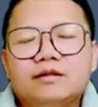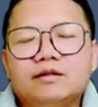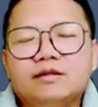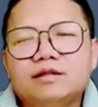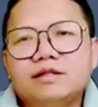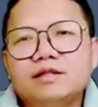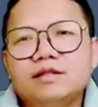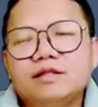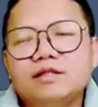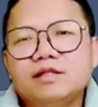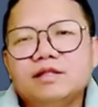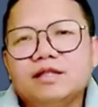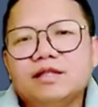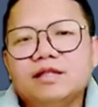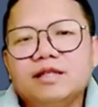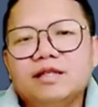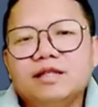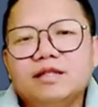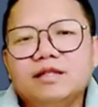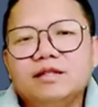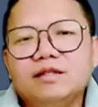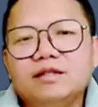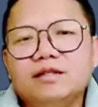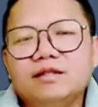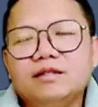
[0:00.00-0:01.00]
sẽ cái
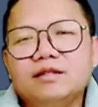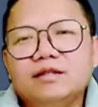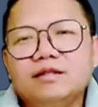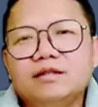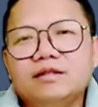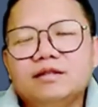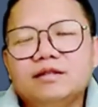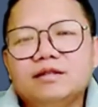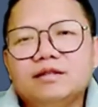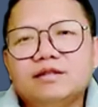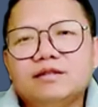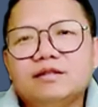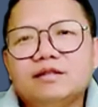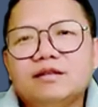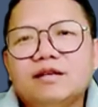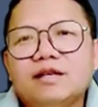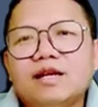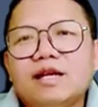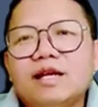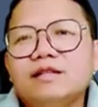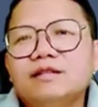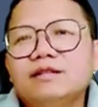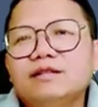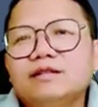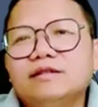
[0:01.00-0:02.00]
đấy sờ
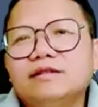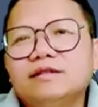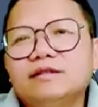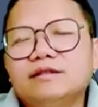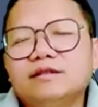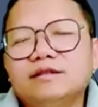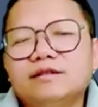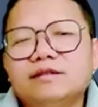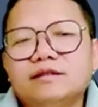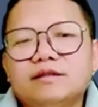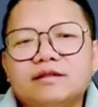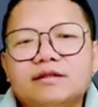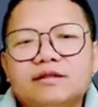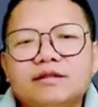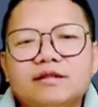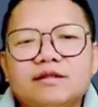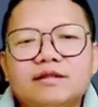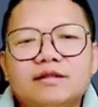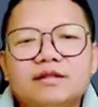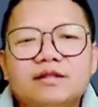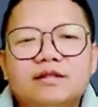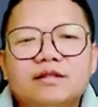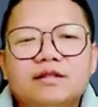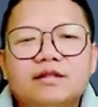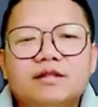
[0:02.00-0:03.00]
lanh
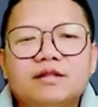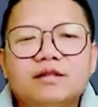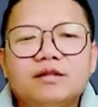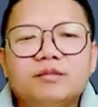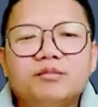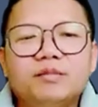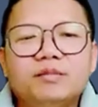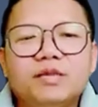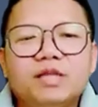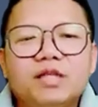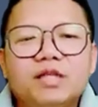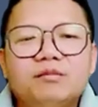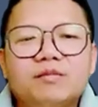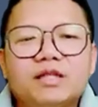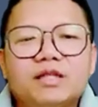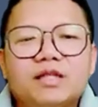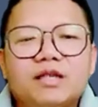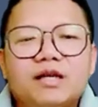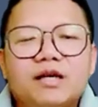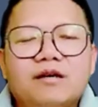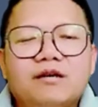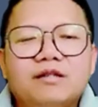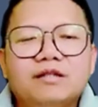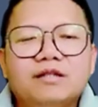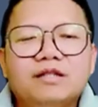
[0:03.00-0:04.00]
p mà
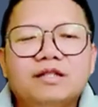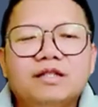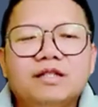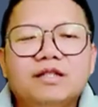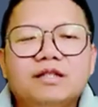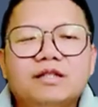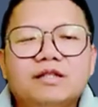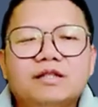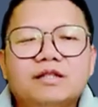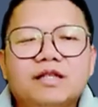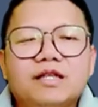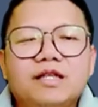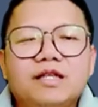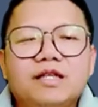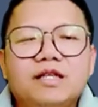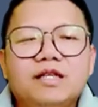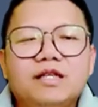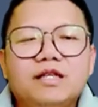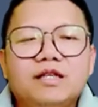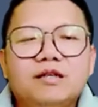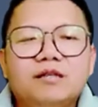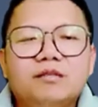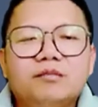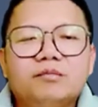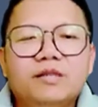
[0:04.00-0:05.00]
tao chia giờ tí
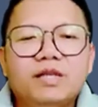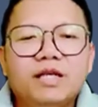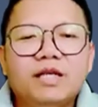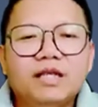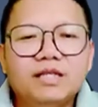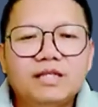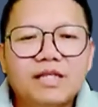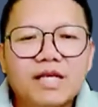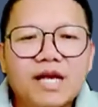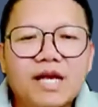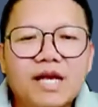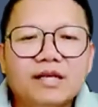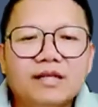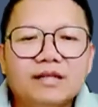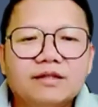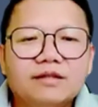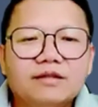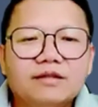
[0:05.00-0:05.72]
hệ giang